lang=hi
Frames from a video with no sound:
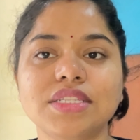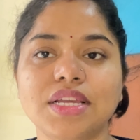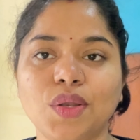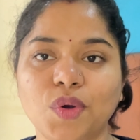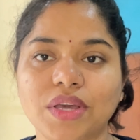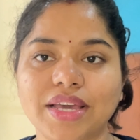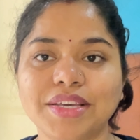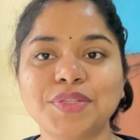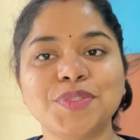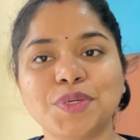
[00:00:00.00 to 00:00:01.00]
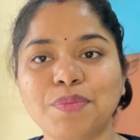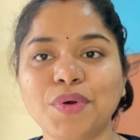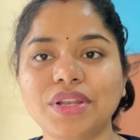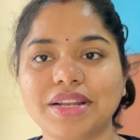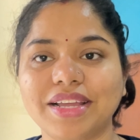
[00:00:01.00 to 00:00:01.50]
से लोग हैं जो
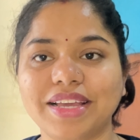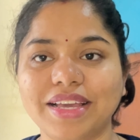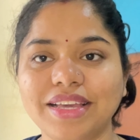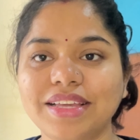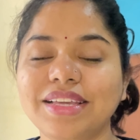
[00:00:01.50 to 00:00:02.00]
बोल रहे हैं